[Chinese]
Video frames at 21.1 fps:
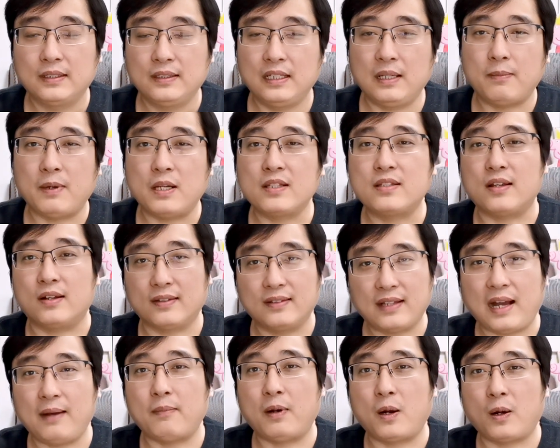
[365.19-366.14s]
那帮小
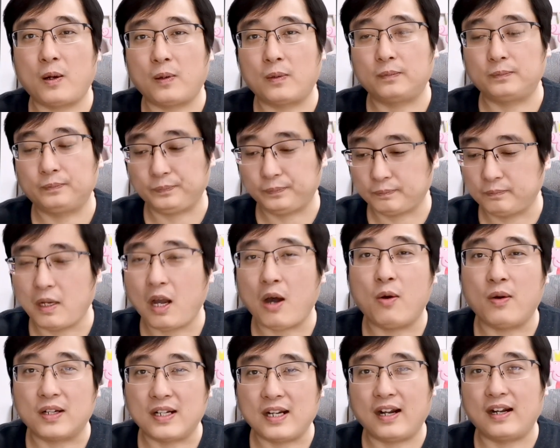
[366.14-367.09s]
杂毛
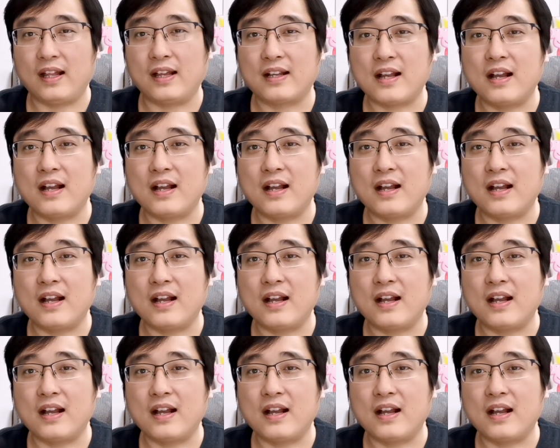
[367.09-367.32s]
跑我这儿来。